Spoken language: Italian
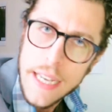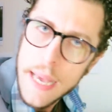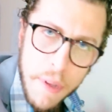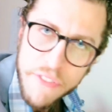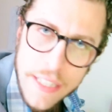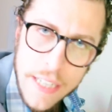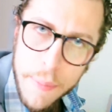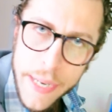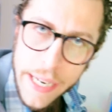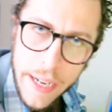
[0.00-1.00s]
per farsi
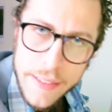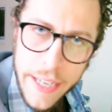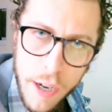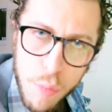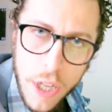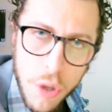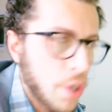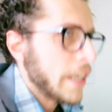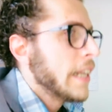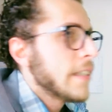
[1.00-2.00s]
capire il cantiere a
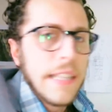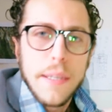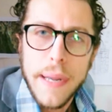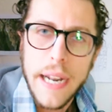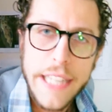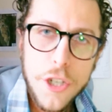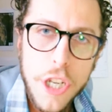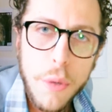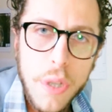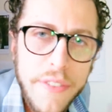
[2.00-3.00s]
muratori, lì senti parla 10
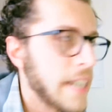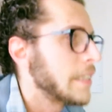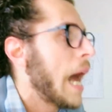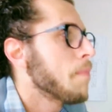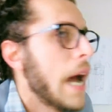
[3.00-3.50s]
lingue diverse, non